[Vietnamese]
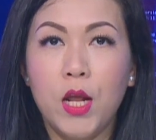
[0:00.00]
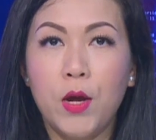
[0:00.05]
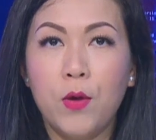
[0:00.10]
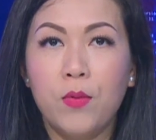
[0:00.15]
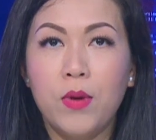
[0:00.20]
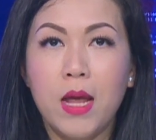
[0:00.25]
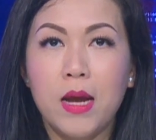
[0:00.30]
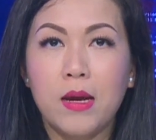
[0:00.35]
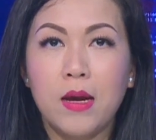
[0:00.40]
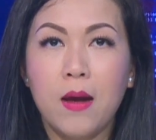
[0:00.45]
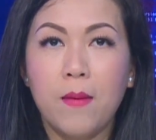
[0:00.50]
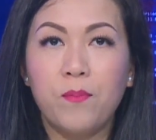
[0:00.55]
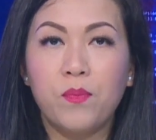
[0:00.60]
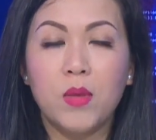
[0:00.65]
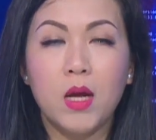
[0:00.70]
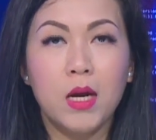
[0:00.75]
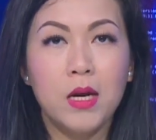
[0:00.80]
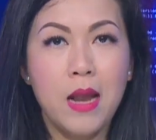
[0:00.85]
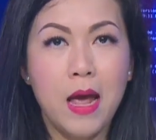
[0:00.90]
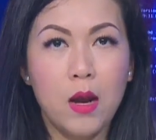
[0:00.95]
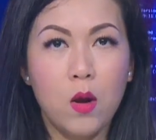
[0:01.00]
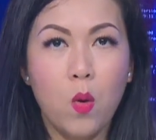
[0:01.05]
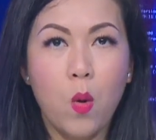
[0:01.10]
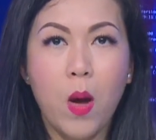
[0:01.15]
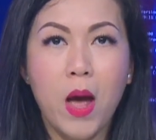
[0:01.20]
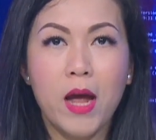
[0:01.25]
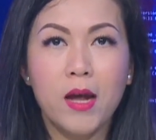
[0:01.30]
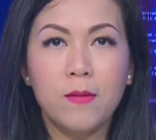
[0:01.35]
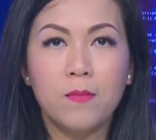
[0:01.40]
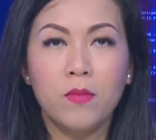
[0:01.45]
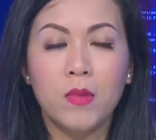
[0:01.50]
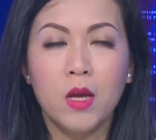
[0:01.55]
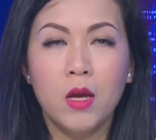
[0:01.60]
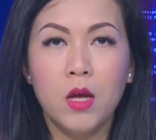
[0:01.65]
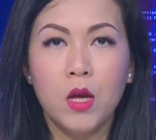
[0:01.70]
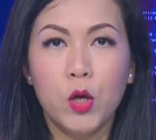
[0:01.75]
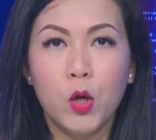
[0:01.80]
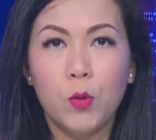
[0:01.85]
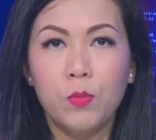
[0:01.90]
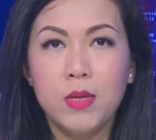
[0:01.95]
liệu đề cập tới Đài Loan,
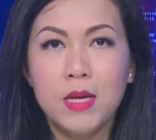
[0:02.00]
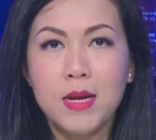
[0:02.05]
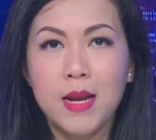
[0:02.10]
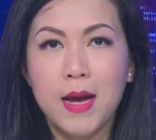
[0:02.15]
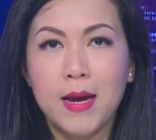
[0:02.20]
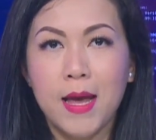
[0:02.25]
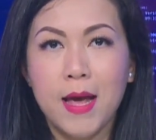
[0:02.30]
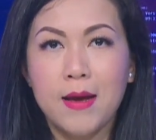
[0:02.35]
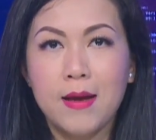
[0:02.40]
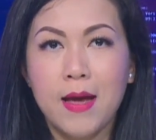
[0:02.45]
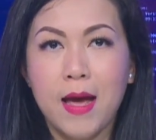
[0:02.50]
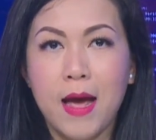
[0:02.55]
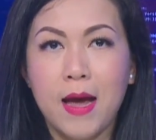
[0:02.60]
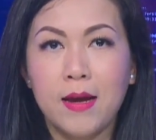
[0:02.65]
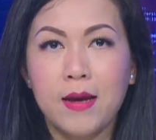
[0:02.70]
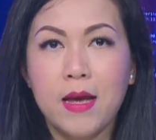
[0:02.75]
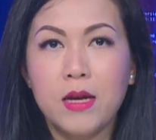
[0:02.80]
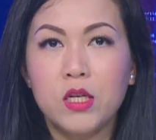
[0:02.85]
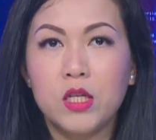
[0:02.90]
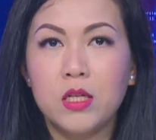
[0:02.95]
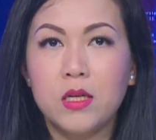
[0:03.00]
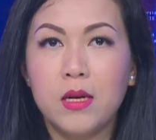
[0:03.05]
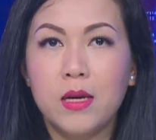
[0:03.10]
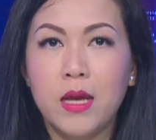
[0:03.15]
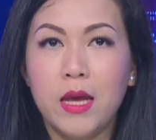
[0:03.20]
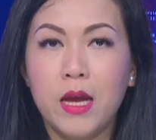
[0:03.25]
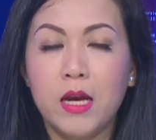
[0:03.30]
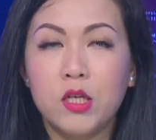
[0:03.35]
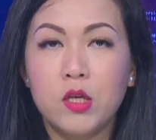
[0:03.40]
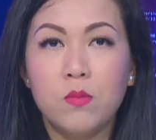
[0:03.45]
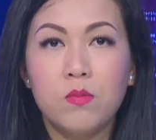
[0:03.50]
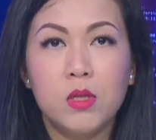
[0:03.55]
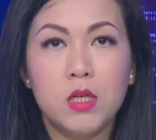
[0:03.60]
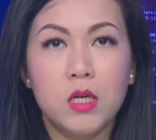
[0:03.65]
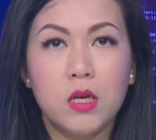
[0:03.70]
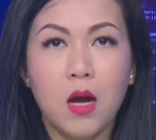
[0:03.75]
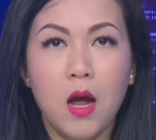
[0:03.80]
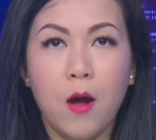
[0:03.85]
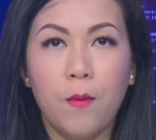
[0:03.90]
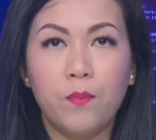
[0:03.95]
cũng như là ngăn cản các sự kiện trong
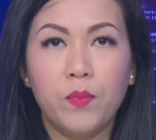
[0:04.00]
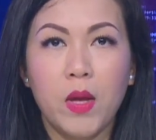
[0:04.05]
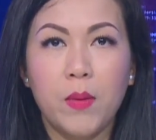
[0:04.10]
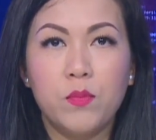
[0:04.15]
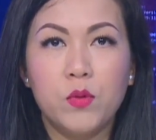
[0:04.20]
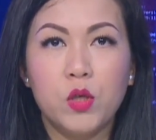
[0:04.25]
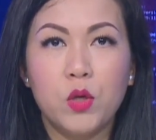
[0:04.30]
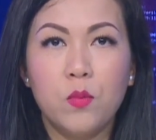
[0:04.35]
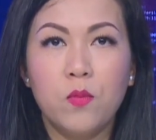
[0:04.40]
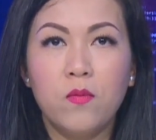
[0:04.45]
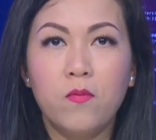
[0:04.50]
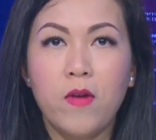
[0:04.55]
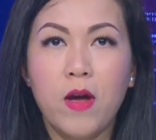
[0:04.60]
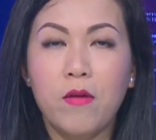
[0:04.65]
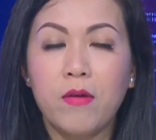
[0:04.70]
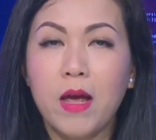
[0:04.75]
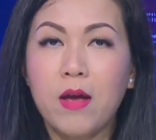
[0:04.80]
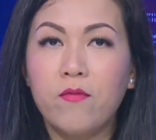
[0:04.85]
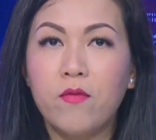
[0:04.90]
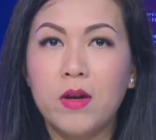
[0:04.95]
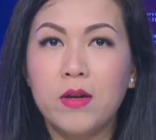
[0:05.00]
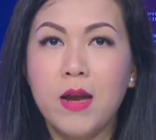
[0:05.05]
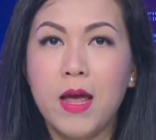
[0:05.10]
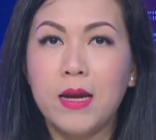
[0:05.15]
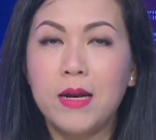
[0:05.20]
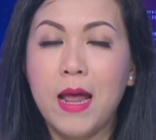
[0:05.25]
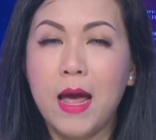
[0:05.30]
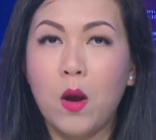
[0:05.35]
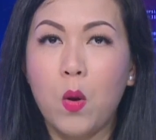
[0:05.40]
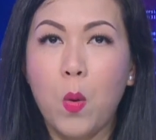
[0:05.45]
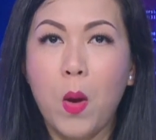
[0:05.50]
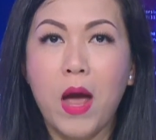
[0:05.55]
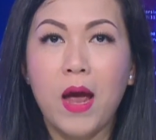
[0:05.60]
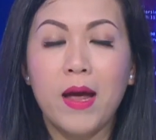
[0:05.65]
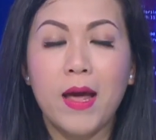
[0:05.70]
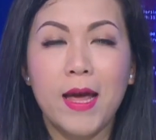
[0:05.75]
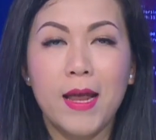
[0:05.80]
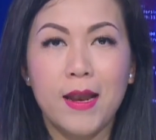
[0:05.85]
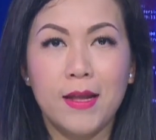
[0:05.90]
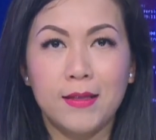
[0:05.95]
trường học tập trung vào các vấn đề Đài
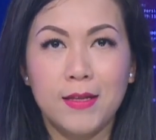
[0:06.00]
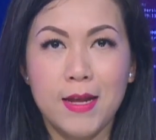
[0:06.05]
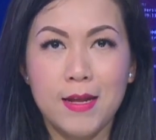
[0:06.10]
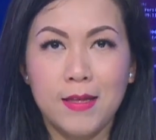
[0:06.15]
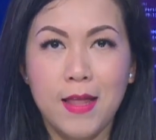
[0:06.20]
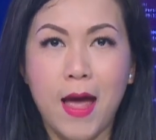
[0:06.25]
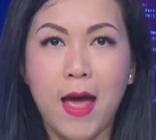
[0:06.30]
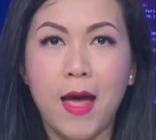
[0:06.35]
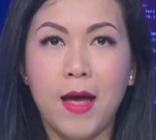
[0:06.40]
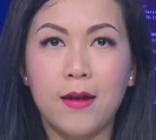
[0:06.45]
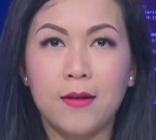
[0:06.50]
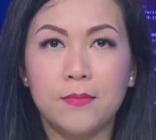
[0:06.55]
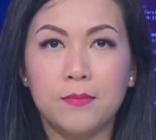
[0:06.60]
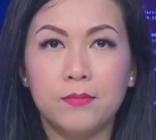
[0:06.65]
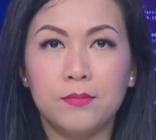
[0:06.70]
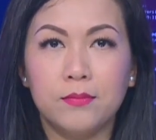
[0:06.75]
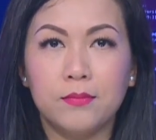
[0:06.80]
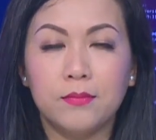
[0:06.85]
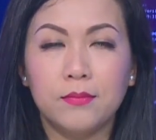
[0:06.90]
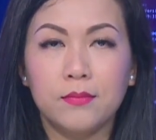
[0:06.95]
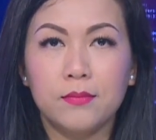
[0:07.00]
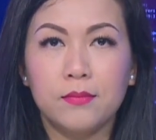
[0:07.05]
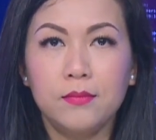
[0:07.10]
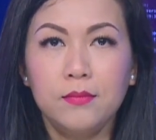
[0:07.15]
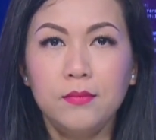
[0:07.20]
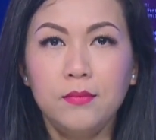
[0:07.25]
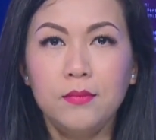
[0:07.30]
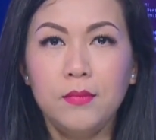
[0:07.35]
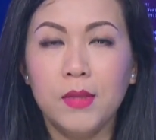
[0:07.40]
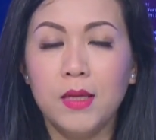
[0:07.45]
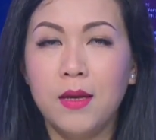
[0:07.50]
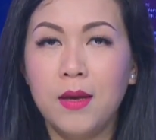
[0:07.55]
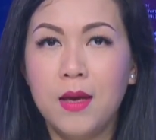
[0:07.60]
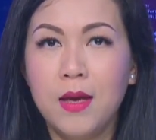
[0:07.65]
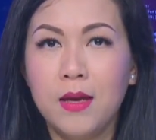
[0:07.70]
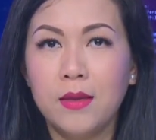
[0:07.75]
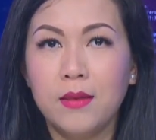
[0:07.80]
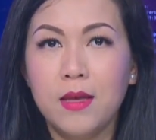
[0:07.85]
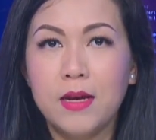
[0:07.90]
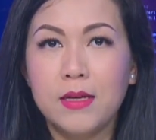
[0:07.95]
Loan hay là Tây Tạng.
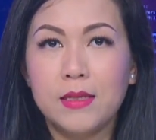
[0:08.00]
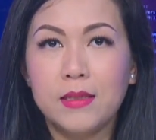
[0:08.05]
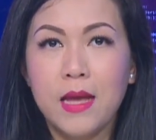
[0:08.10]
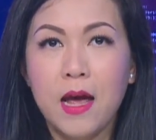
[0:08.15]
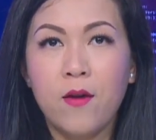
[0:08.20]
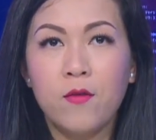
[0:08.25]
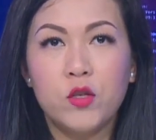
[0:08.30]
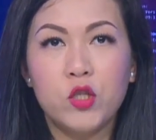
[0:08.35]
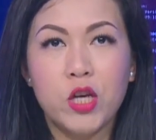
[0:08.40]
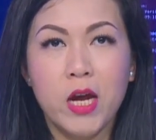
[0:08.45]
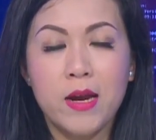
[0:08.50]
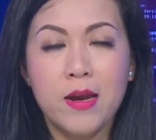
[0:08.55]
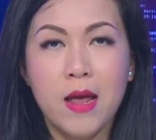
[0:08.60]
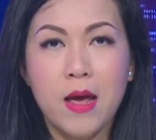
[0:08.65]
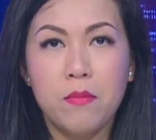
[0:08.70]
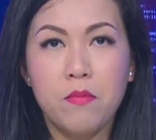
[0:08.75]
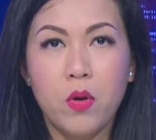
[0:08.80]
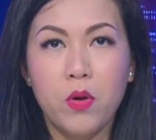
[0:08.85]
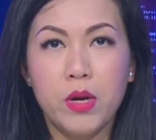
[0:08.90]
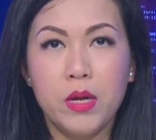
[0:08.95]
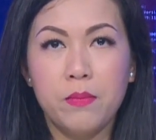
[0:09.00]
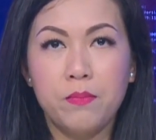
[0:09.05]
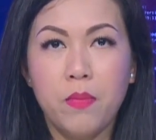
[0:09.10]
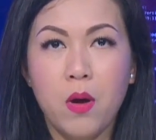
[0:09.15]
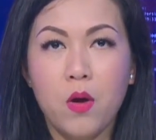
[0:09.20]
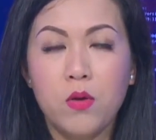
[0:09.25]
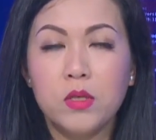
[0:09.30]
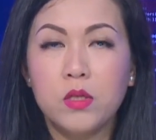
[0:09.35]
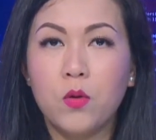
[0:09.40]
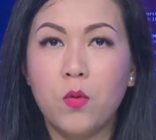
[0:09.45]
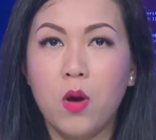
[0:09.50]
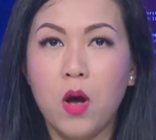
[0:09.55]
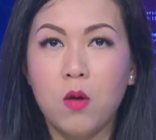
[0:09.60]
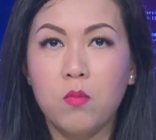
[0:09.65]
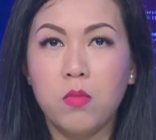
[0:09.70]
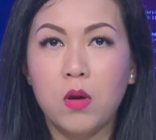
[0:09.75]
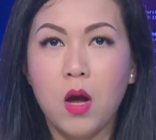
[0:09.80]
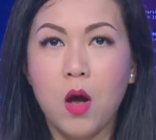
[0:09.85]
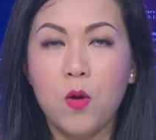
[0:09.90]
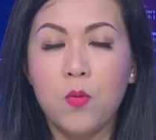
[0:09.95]
Tờ South China Morning Post của
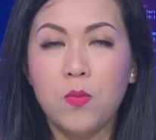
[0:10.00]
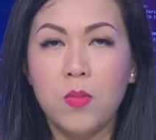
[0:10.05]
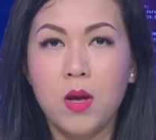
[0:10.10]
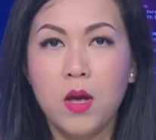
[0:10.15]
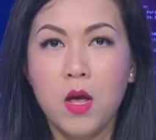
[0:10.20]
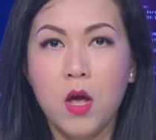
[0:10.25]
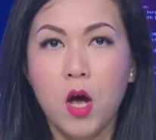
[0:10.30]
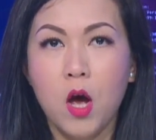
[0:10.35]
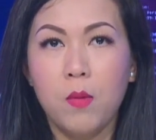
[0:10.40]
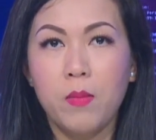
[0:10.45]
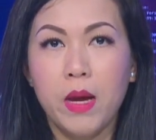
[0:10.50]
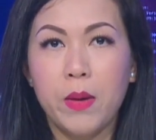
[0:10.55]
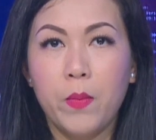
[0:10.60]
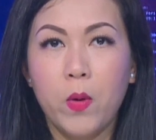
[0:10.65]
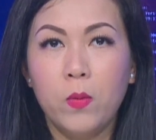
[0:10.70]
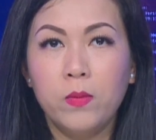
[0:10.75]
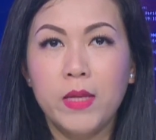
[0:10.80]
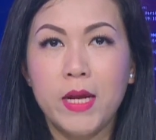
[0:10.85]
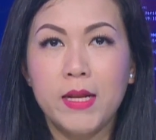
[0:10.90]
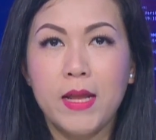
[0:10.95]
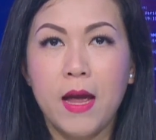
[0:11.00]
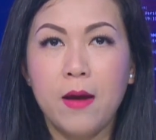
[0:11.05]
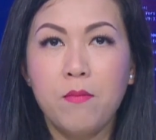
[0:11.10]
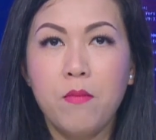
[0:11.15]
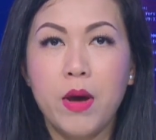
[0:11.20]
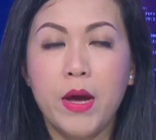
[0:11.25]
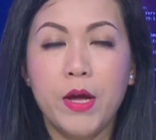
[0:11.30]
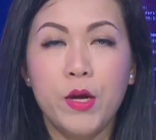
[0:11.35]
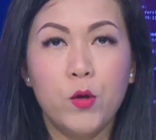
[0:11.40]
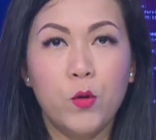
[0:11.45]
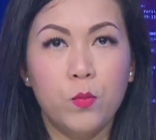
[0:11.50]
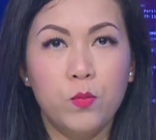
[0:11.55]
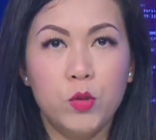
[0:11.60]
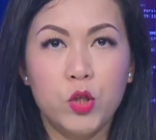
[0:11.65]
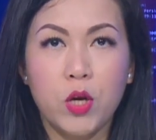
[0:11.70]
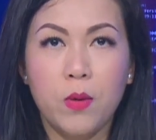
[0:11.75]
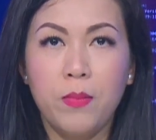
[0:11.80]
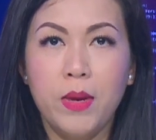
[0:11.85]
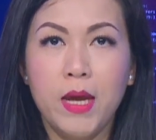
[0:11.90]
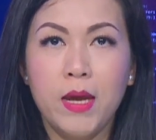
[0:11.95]
Hồng Kông hôm ngày 4 tây tháng 7 cũng
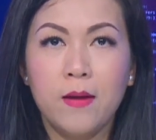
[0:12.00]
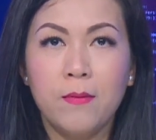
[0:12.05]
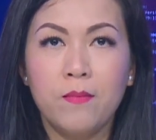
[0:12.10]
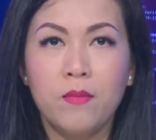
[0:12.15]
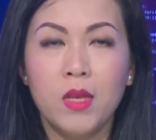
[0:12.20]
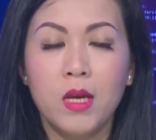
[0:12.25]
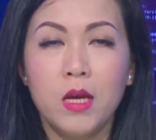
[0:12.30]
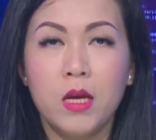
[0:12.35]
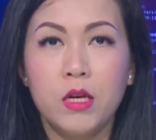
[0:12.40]
cho biết,